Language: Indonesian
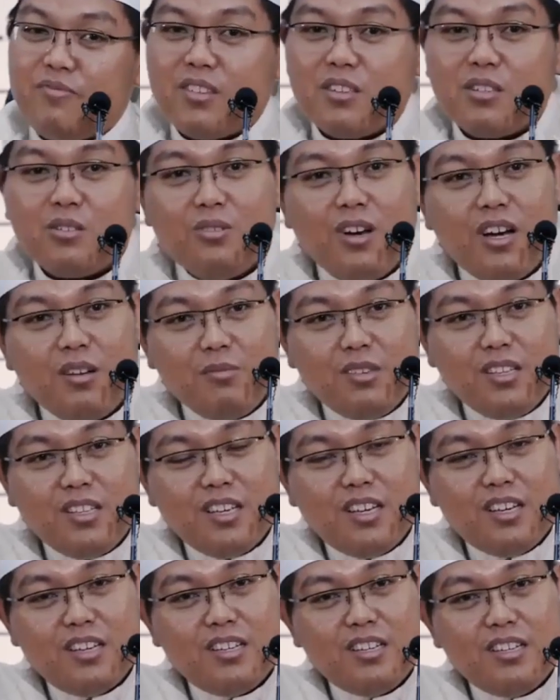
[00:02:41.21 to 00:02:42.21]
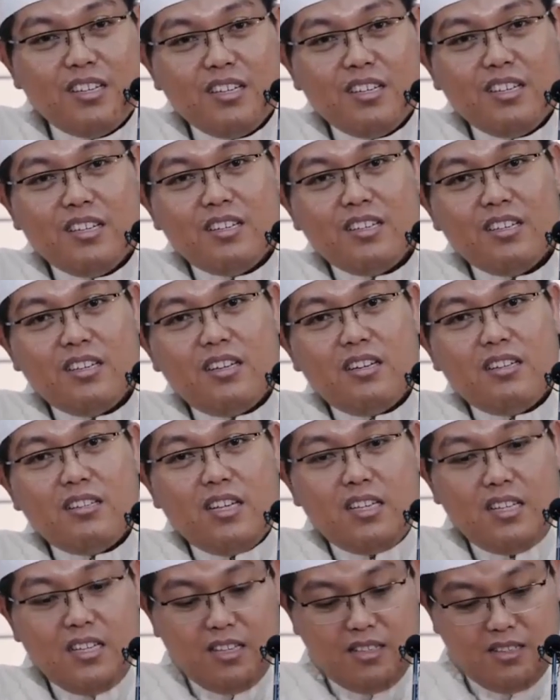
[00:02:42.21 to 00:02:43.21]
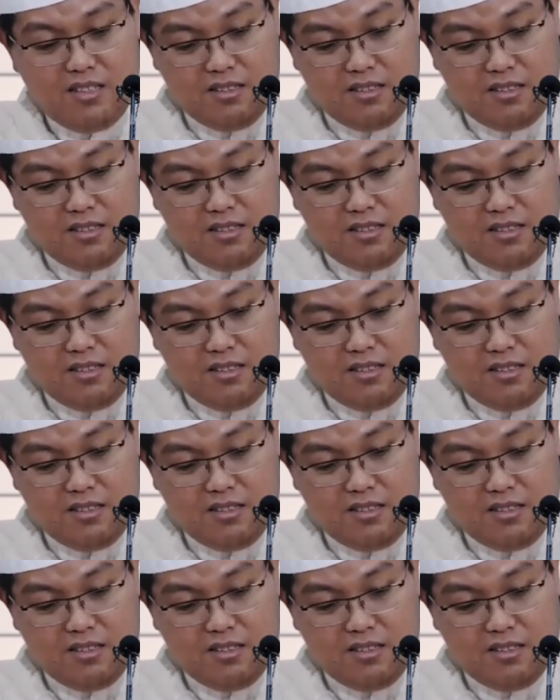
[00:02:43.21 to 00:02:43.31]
suami ya jadi